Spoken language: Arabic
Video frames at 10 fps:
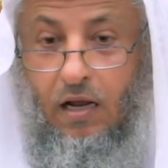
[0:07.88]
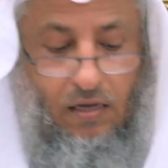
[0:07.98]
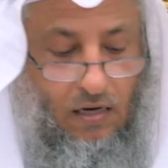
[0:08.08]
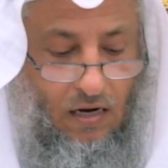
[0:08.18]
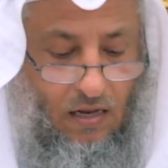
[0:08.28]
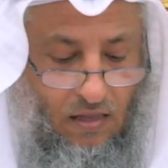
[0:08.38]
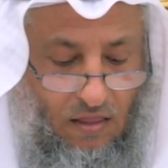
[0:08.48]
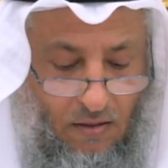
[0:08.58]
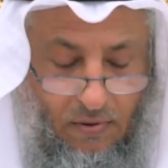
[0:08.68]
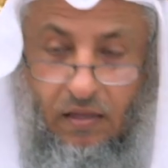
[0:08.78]
لكن الذي
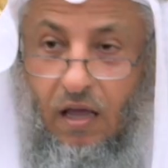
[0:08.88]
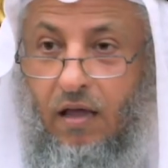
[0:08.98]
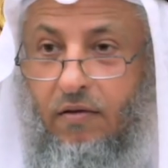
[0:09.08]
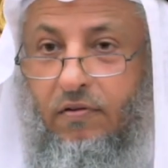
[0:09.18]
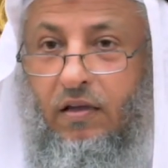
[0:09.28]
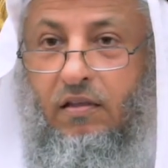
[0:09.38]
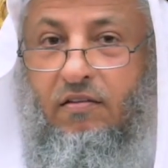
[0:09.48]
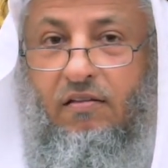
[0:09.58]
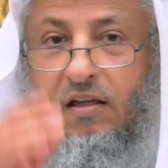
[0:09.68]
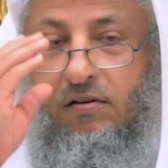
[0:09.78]
ثبت في
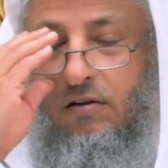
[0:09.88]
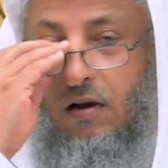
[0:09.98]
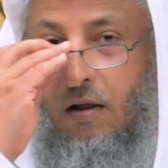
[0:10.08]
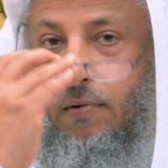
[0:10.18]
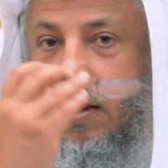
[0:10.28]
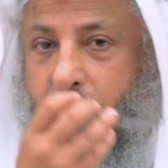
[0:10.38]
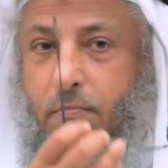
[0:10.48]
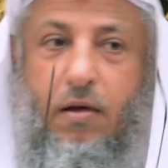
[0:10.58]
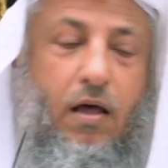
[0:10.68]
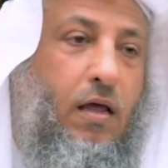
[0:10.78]
اهتزاز عرش الرحمن
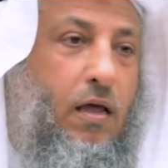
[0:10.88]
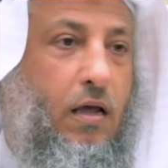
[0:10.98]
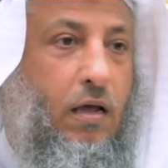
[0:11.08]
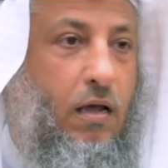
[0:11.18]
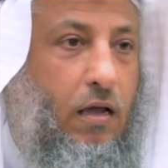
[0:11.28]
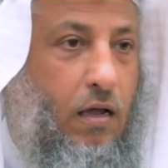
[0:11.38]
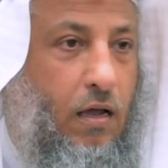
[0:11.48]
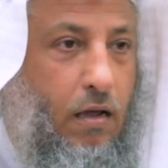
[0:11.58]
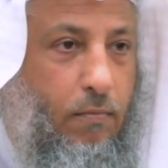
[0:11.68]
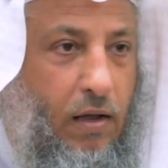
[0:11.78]
لما
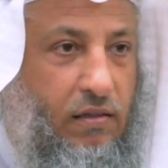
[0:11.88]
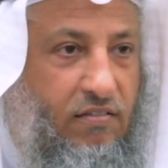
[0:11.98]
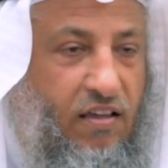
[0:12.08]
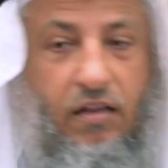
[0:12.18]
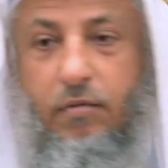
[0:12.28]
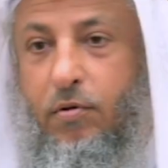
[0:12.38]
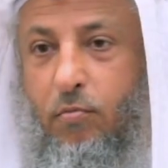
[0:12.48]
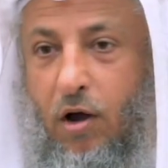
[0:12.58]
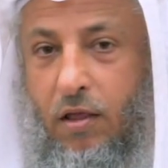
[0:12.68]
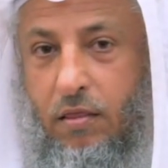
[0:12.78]
مات سعد بن
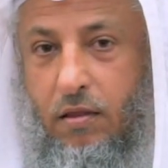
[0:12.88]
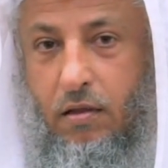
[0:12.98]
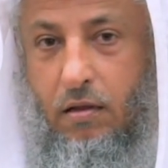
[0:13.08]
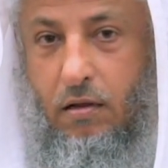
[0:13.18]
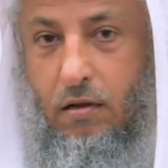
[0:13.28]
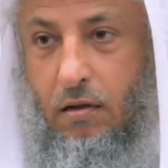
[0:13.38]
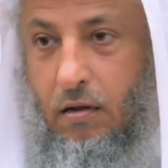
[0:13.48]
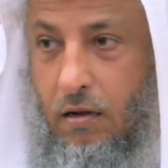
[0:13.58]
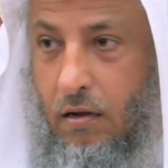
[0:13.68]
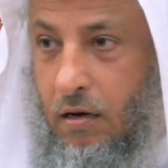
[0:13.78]
معاذ
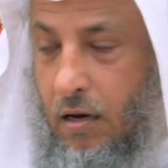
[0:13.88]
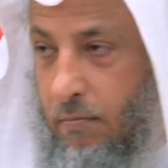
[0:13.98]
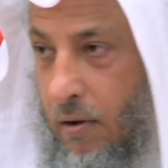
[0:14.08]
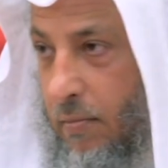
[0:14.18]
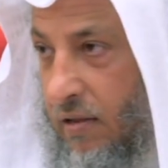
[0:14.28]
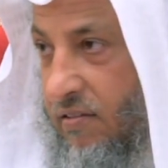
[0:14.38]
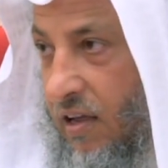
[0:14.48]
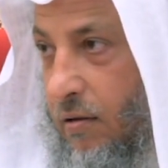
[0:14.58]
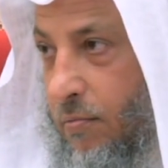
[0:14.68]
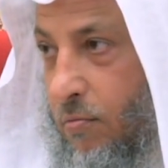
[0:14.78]
لما مات
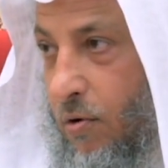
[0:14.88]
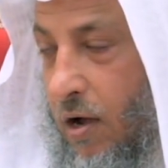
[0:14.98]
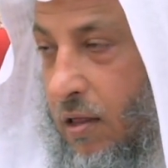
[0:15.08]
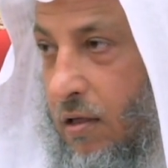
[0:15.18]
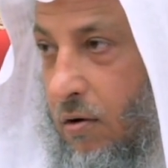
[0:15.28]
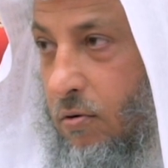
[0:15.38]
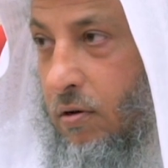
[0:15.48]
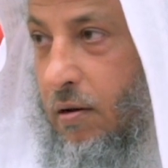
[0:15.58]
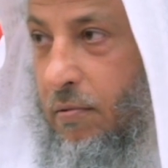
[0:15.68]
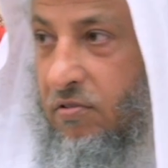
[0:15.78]
سعد بن معاذ
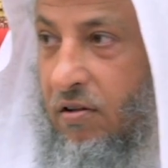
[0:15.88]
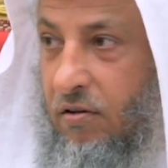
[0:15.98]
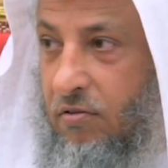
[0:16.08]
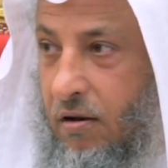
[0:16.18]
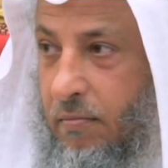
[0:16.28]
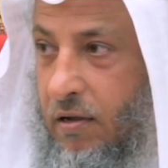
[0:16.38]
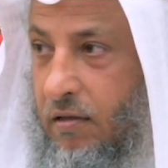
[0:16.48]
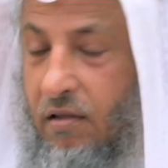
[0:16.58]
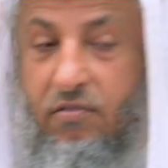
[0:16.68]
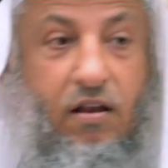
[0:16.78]
يقول النبي صلى الله عليه وسلم
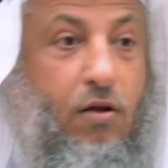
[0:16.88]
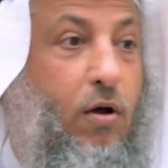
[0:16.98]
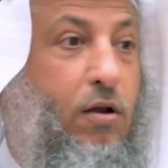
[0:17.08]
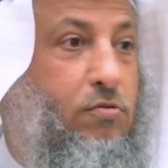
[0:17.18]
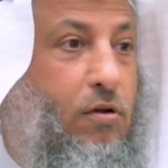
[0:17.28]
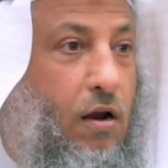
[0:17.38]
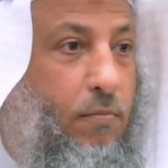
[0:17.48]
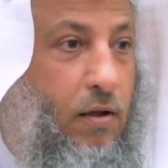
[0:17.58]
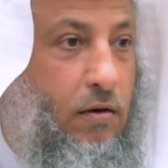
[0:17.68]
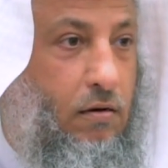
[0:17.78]
اهتز له عرش
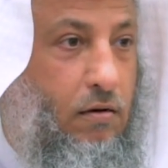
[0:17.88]
الرحمن